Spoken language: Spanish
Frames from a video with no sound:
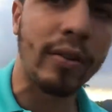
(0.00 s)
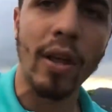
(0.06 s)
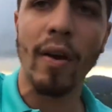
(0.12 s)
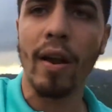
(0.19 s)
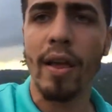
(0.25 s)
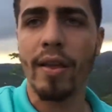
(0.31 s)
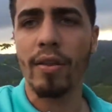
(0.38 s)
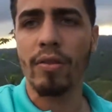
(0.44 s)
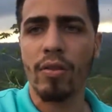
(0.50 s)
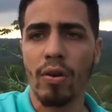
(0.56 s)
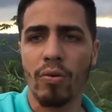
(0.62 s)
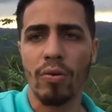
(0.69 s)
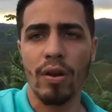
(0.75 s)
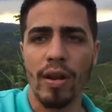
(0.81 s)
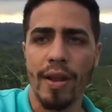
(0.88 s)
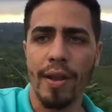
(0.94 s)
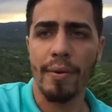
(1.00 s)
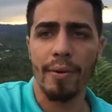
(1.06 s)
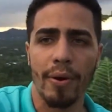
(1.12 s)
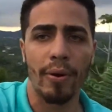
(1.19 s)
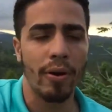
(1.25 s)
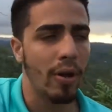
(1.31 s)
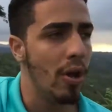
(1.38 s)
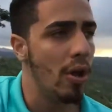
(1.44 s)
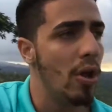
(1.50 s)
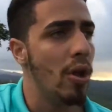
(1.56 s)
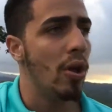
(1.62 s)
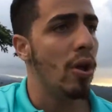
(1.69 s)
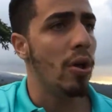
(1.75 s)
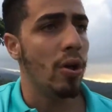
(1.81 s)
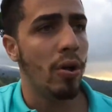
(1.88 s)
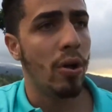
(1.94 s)
estaba leyendo en un libro,
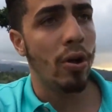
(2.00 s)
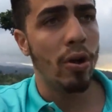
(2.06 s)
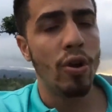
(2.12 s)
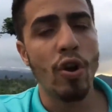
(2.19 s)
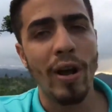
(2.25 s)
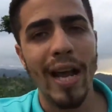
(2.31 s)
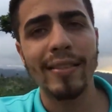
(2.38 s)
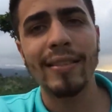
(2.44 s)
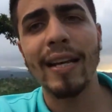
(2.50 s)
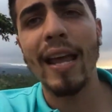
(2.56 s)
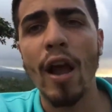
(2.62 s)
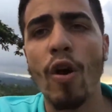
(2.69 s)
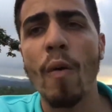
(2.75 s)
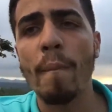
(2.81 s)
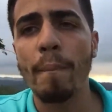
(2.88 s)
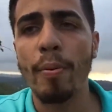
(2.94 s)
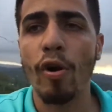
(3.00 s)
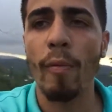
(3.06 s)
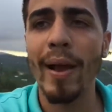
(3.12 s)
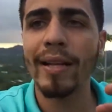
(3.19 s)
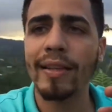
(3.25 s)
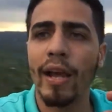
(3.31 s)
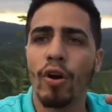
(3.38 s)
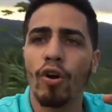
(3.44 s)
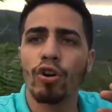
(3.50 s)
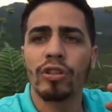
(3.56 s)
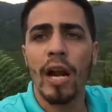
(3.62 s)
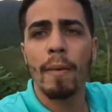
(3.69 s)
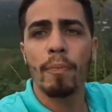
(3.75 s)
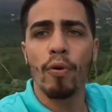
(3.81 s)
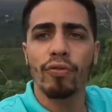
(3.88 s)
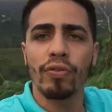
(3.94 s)
lo que hace es que compromete
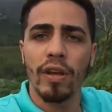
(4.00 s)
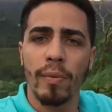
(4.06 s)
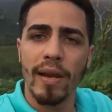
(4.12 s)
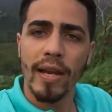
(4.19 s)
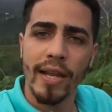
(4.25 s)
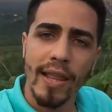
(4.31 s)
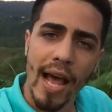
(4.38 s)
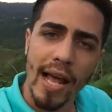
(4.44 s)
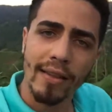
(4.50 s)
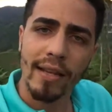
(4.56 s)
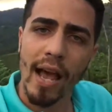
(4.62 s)
otra posibilidad.